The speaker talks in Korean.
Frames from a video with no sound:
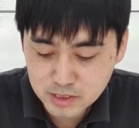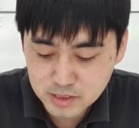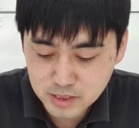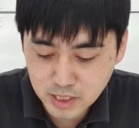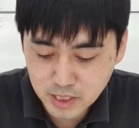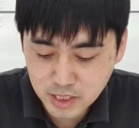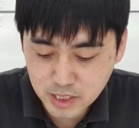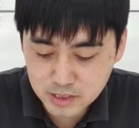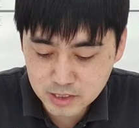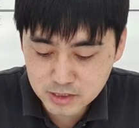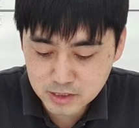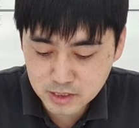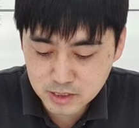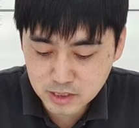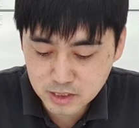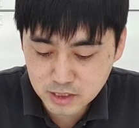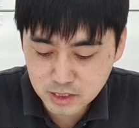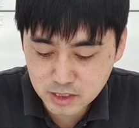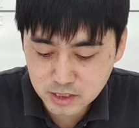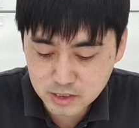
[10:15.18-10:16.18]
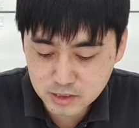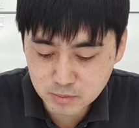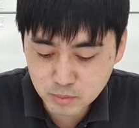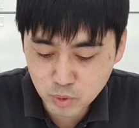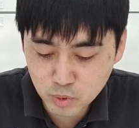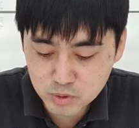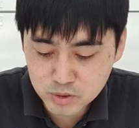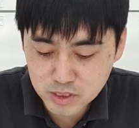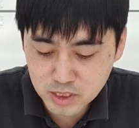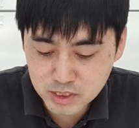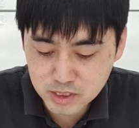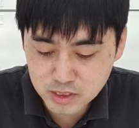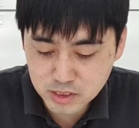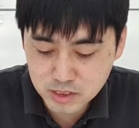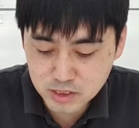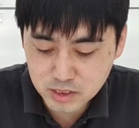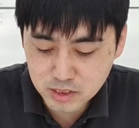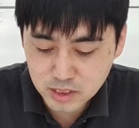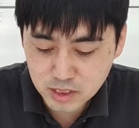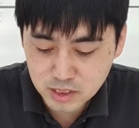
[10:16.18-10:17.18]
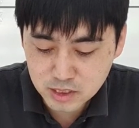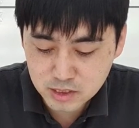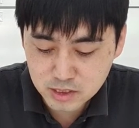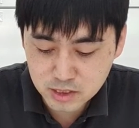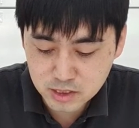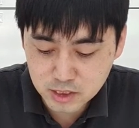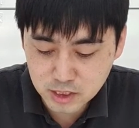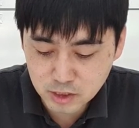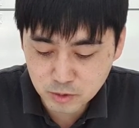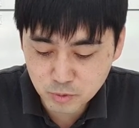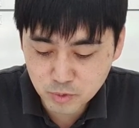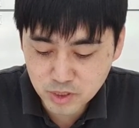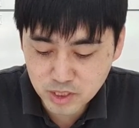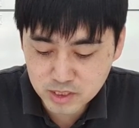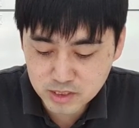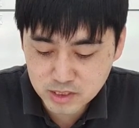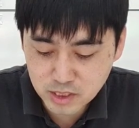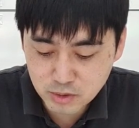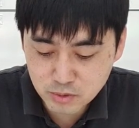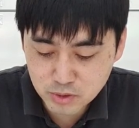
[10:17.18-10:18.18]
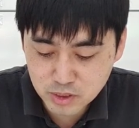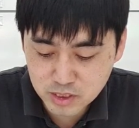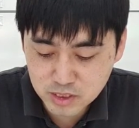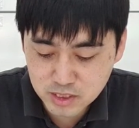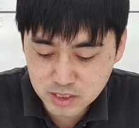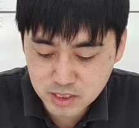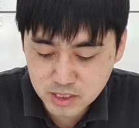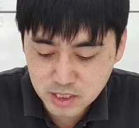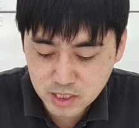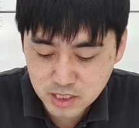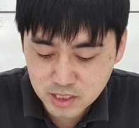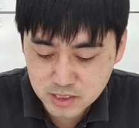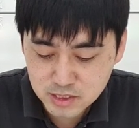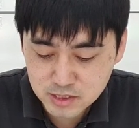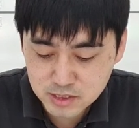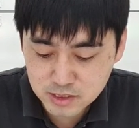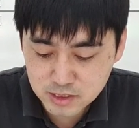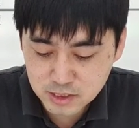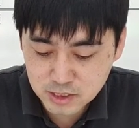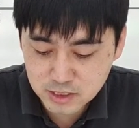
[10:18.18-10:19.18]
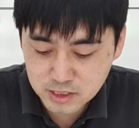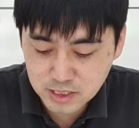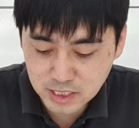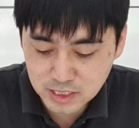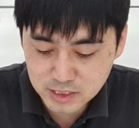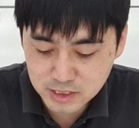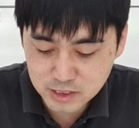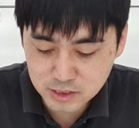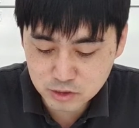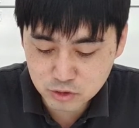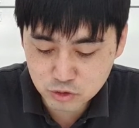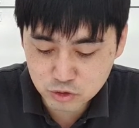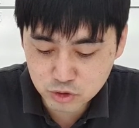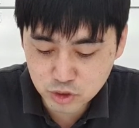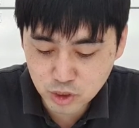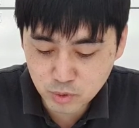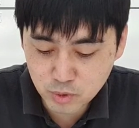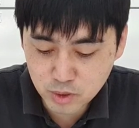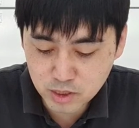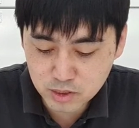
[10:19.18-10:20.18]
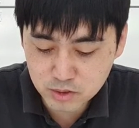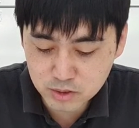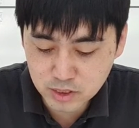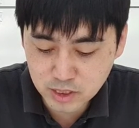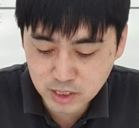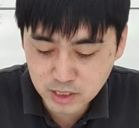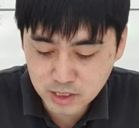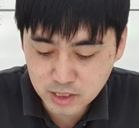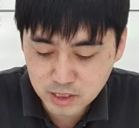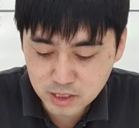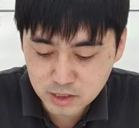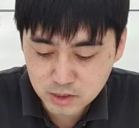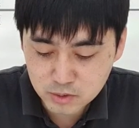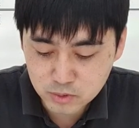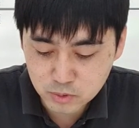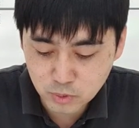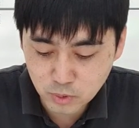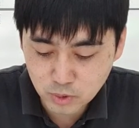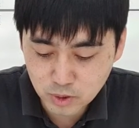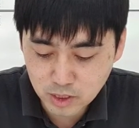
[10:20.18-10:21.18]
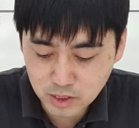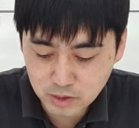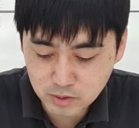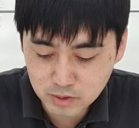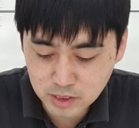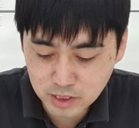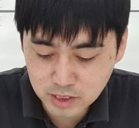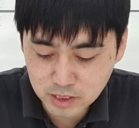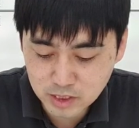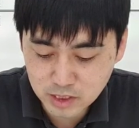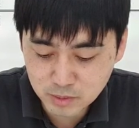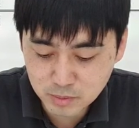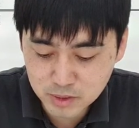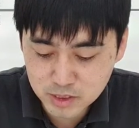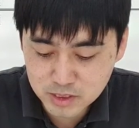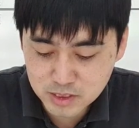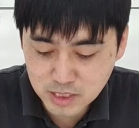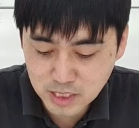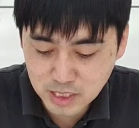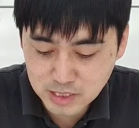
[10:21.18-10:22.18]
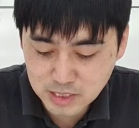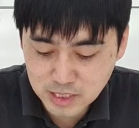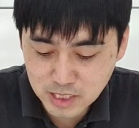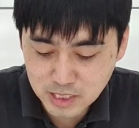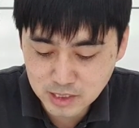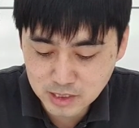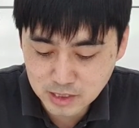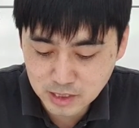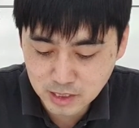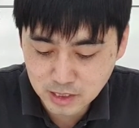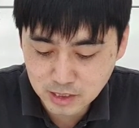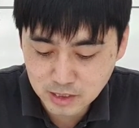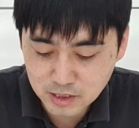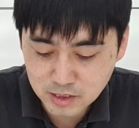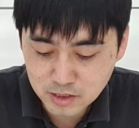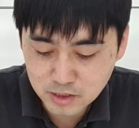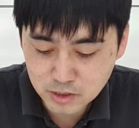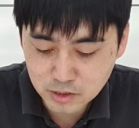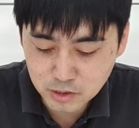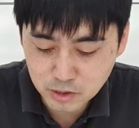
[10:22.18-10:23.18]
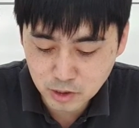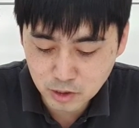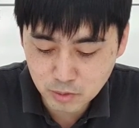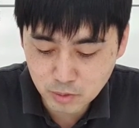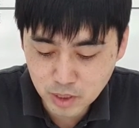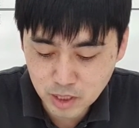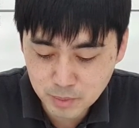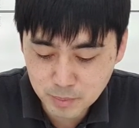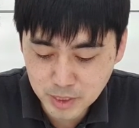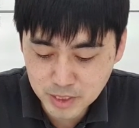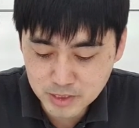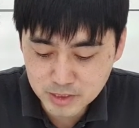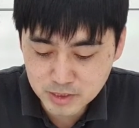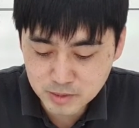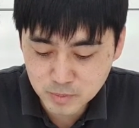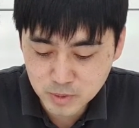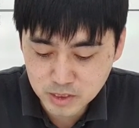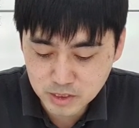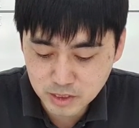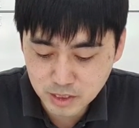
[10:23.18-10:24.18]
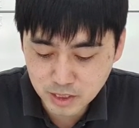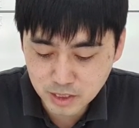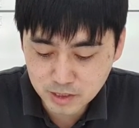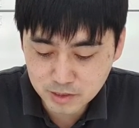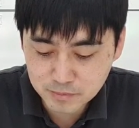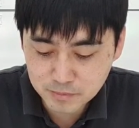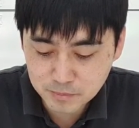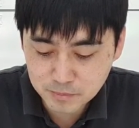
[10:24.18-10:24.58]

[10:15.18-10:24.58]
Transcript: 내가 그들을 기르는 목자들을 그들 위에 세우리니 그들이 다시는 두려워하거나 놀라거나 잃어버리지 아니하리라. 여호와의 말씀이니라.